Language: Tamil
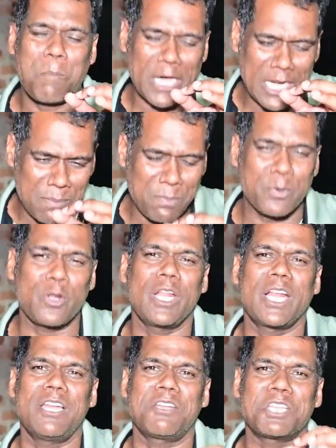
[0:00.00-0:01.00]
பல
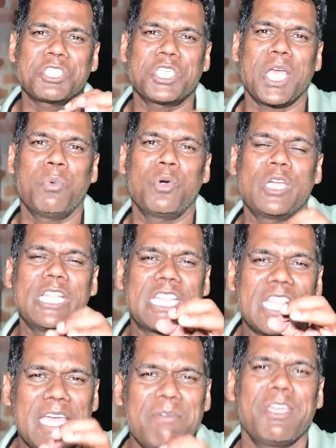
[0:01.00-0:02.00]
பொருட்கள் ரஷ்யாவுக்கு
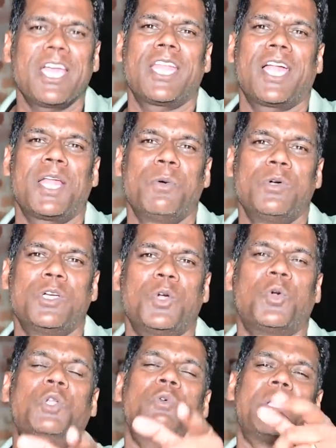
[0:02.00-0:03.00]
தேவையான அளவுக்கு
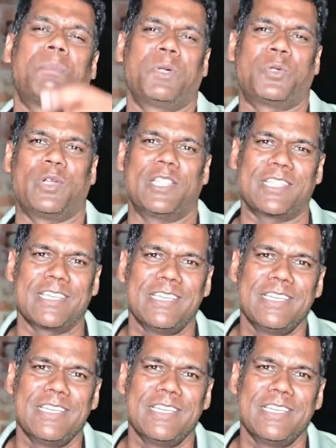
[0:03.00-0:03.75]
கொண்டு வரப்பட்டுள்ளது